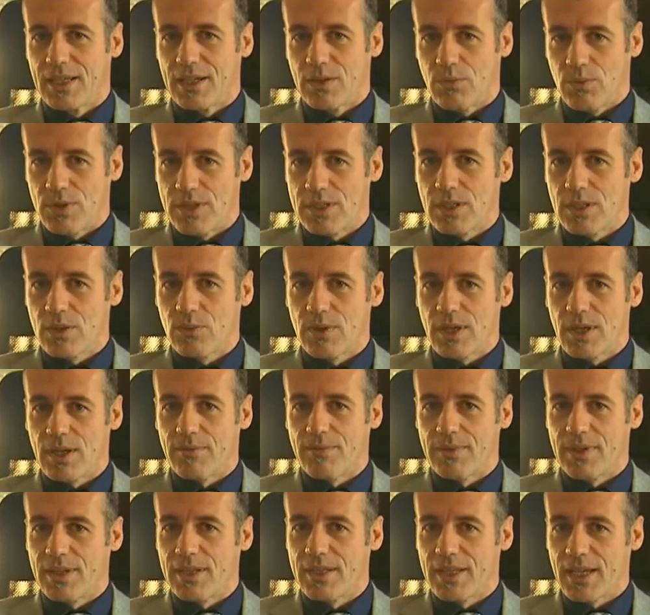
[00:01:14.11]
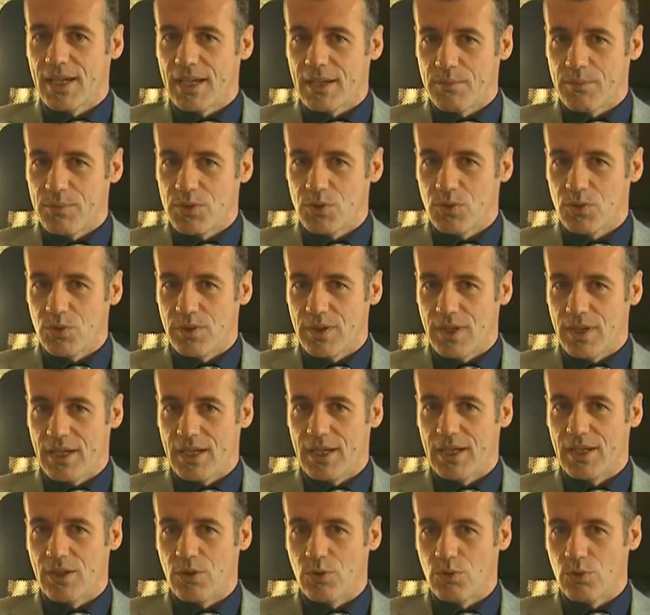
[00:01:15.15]
Questa è una verità che
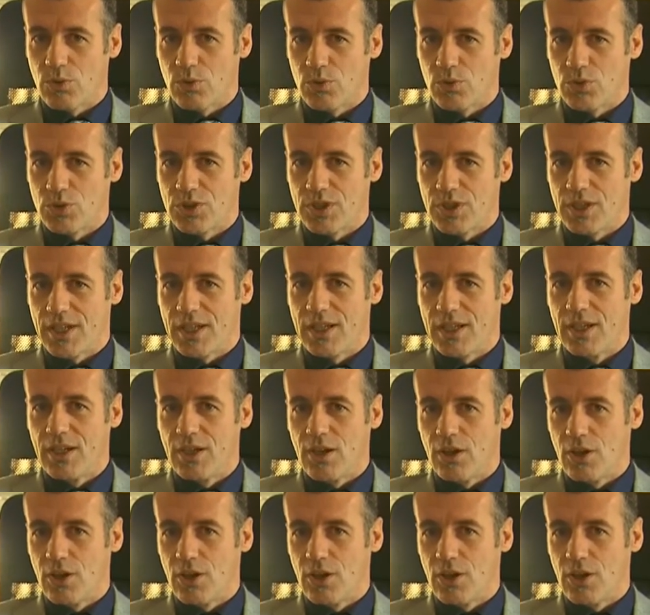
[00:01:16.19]
bisogna conoscere.